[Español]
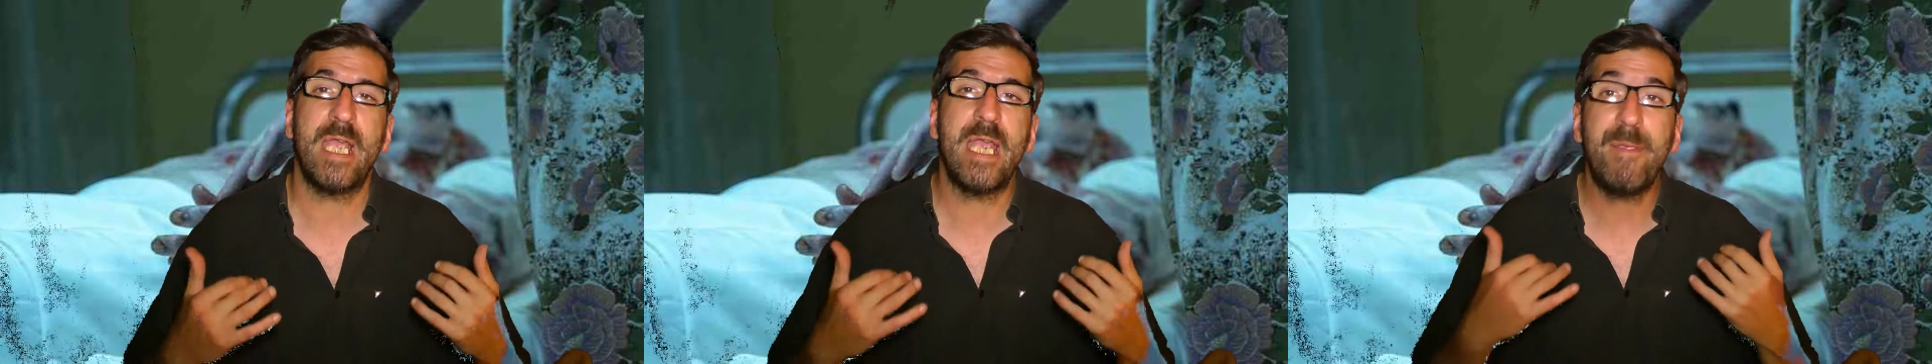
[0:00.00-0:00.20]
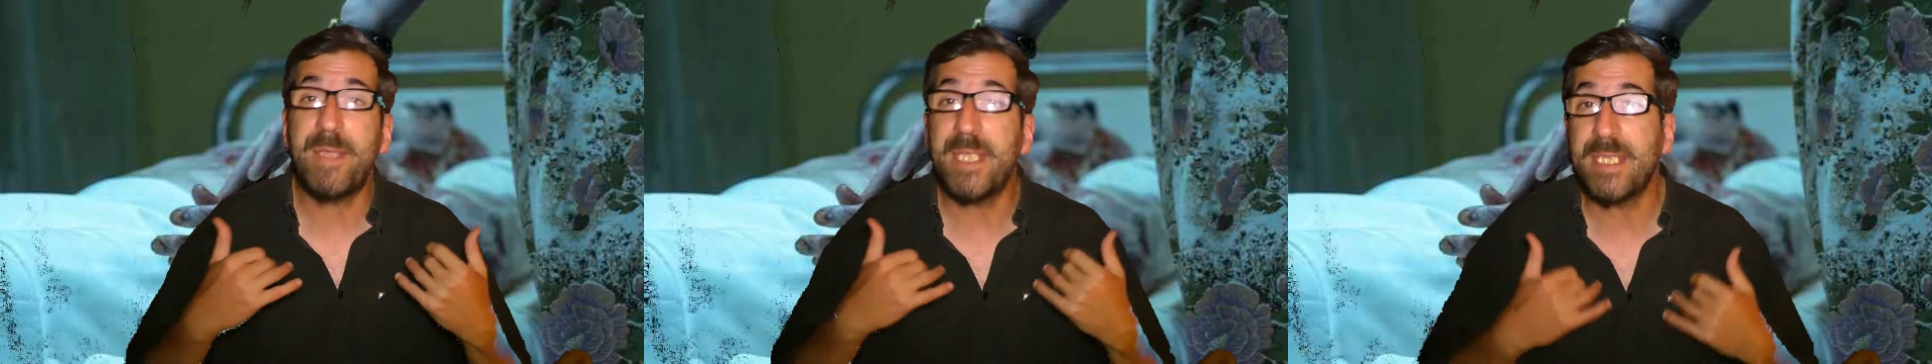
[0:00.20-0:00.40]

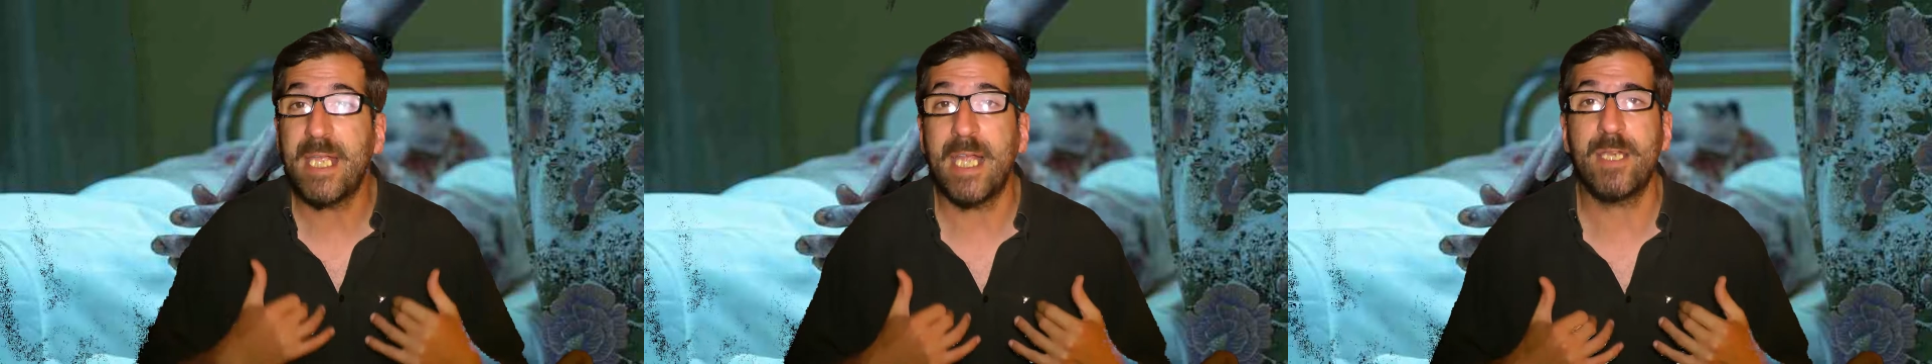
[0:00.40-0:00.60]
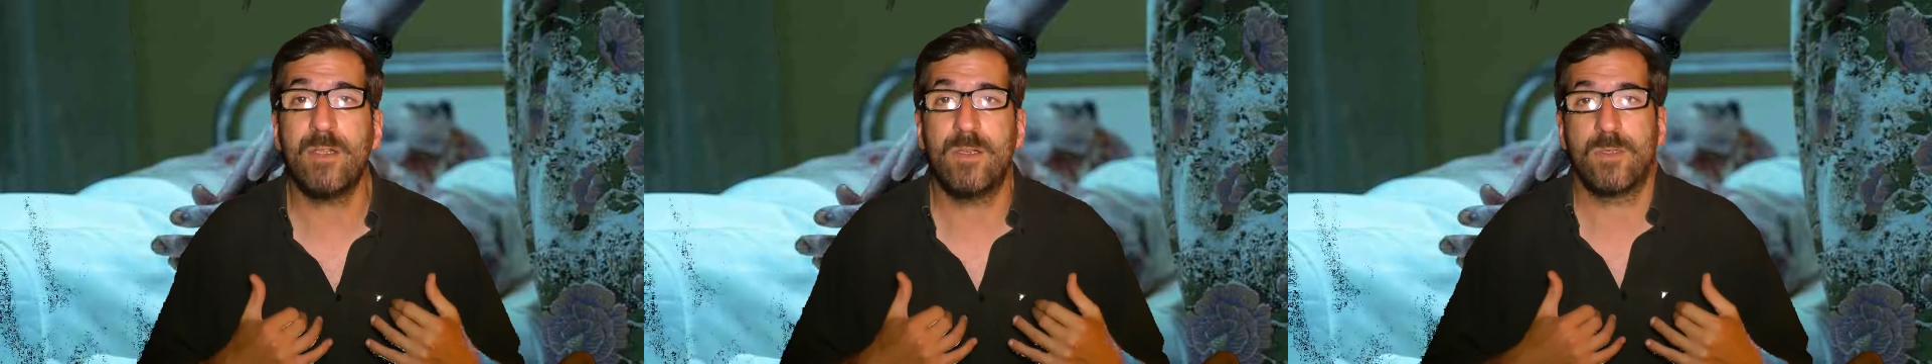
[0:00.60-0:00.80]

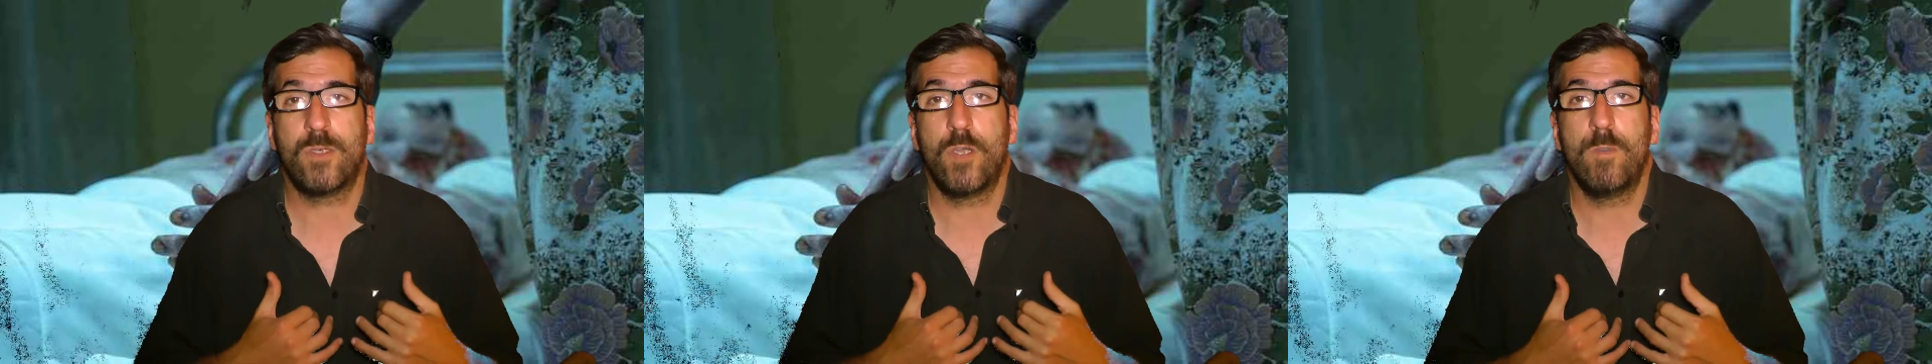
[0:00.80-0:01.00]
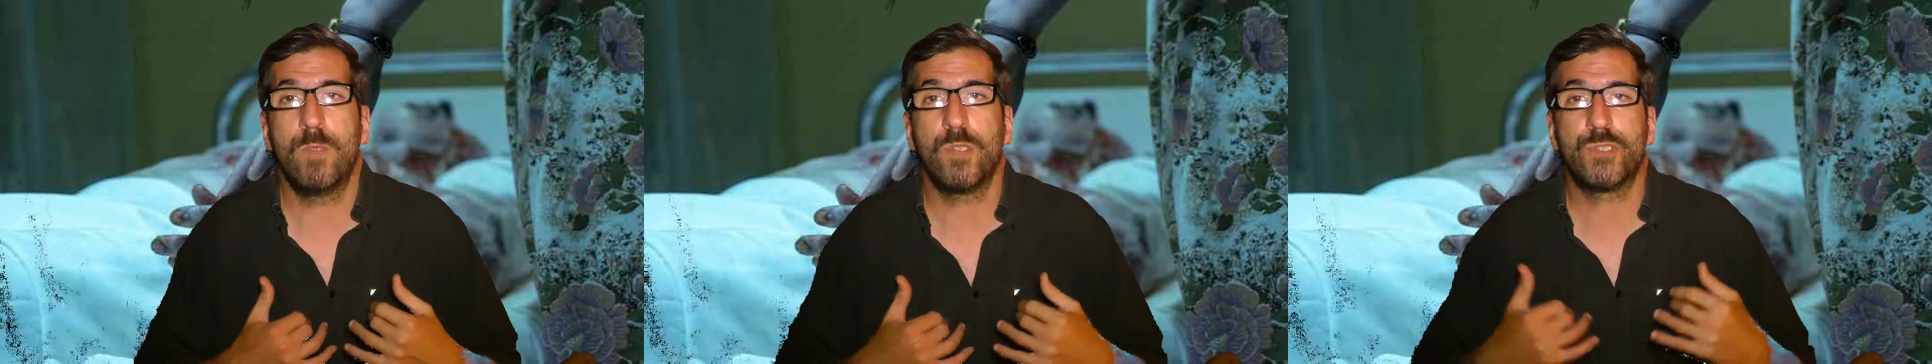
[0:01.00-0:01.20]
evitar
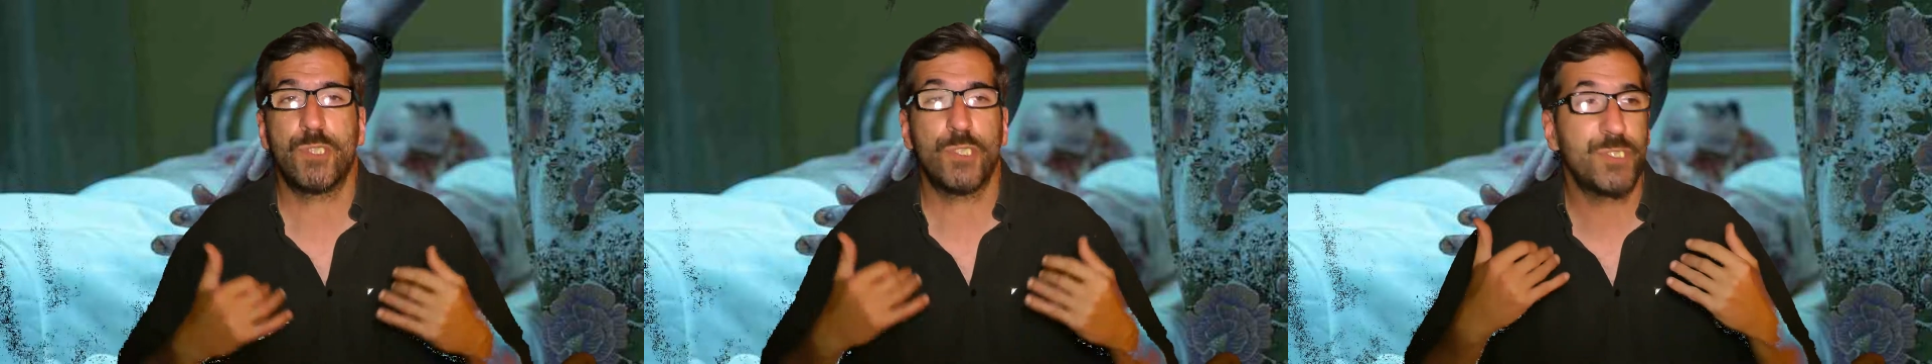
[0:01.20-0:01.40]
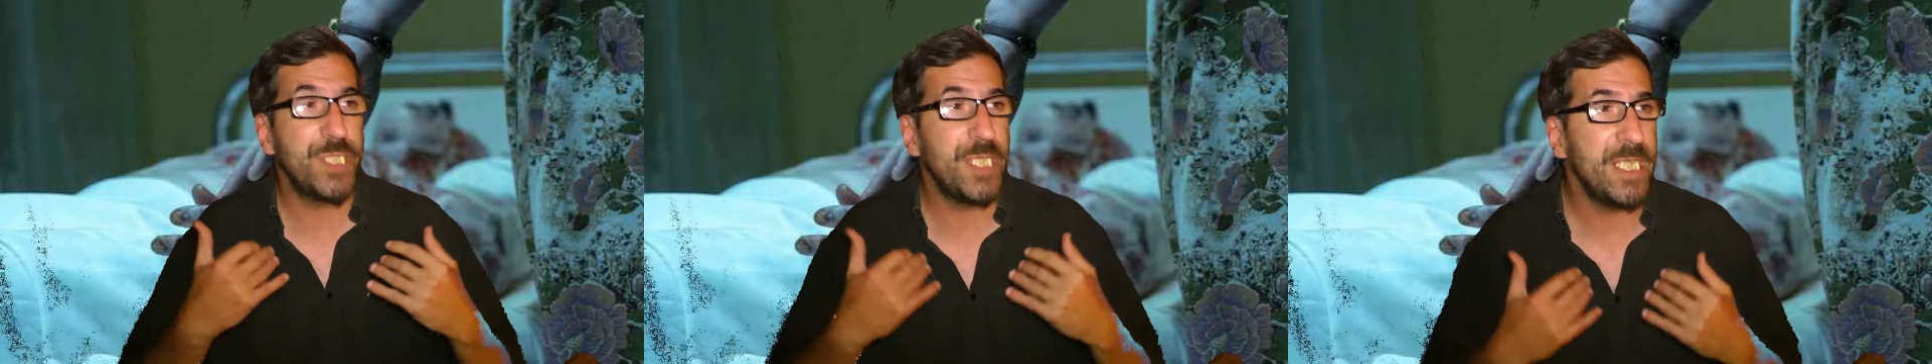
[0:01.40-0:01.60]
como
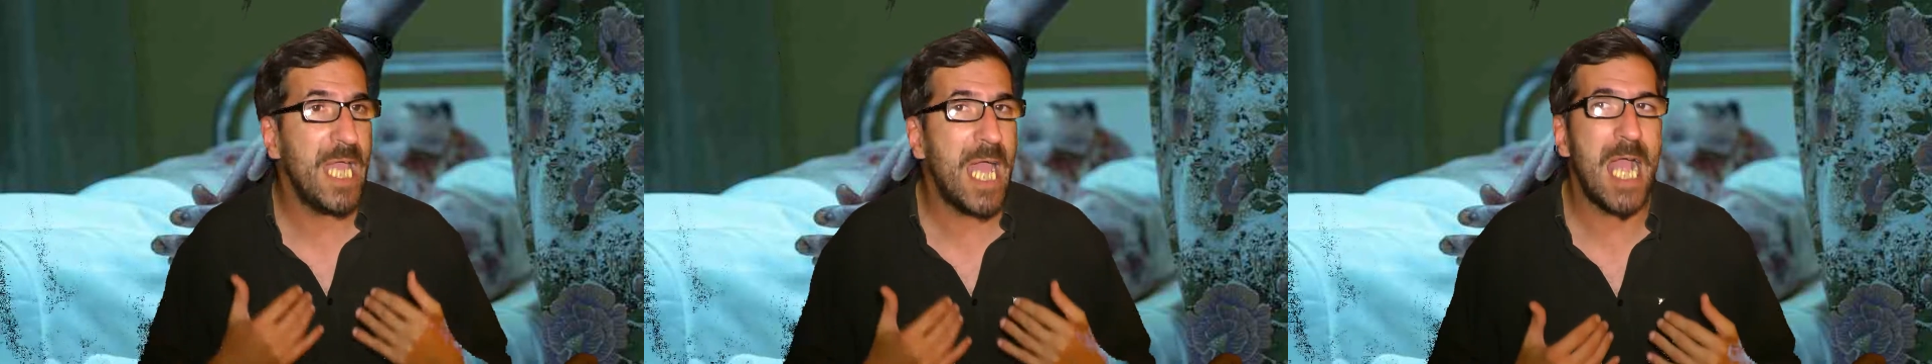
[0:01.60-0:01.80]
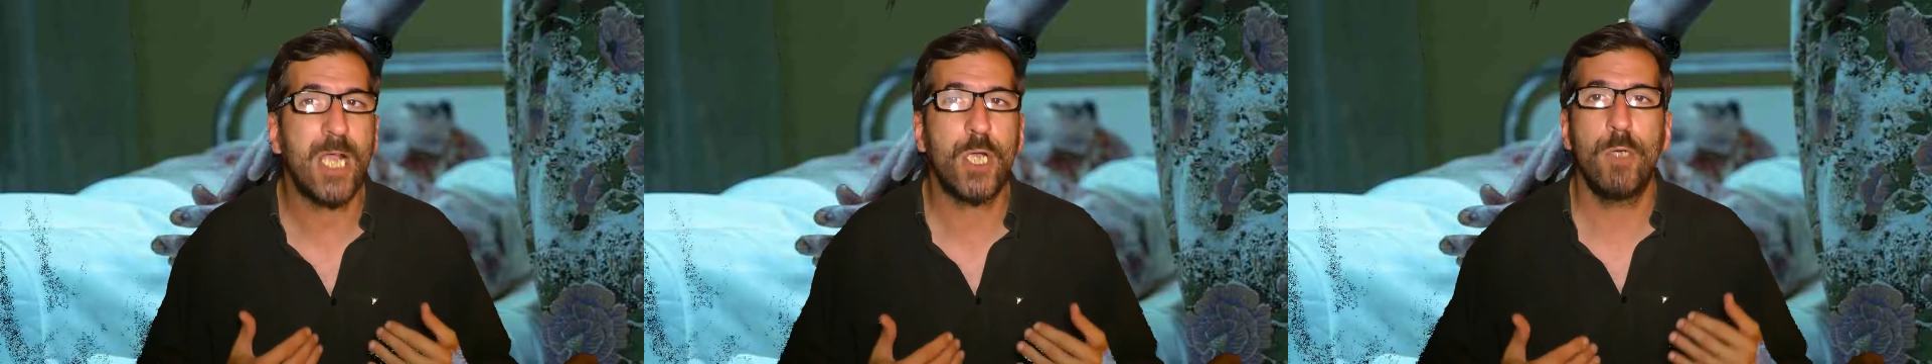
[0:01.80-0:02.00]
sociedad,